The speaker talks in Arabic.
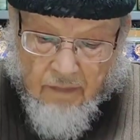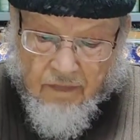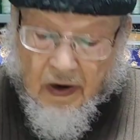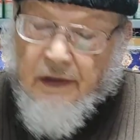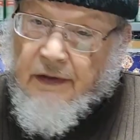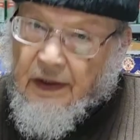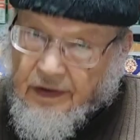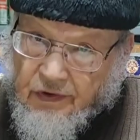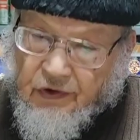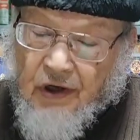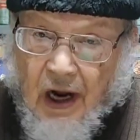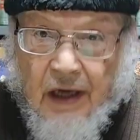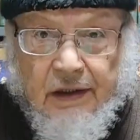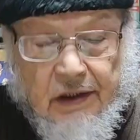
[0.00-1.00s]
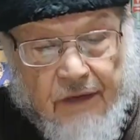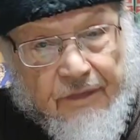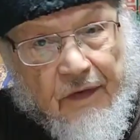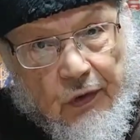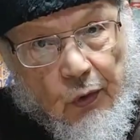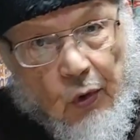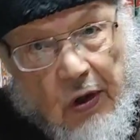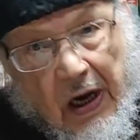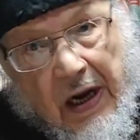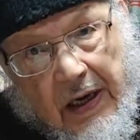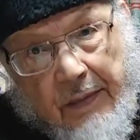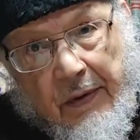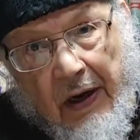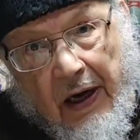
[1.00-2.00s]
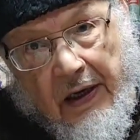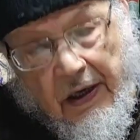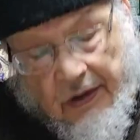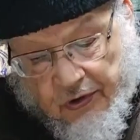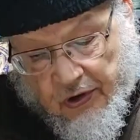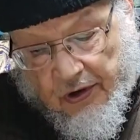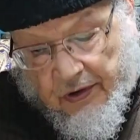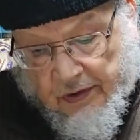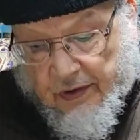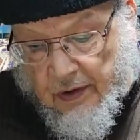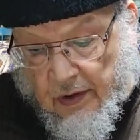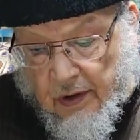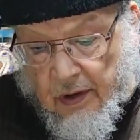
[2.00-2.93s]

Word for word: فهل ترجحت كفة اللعب على الجد؟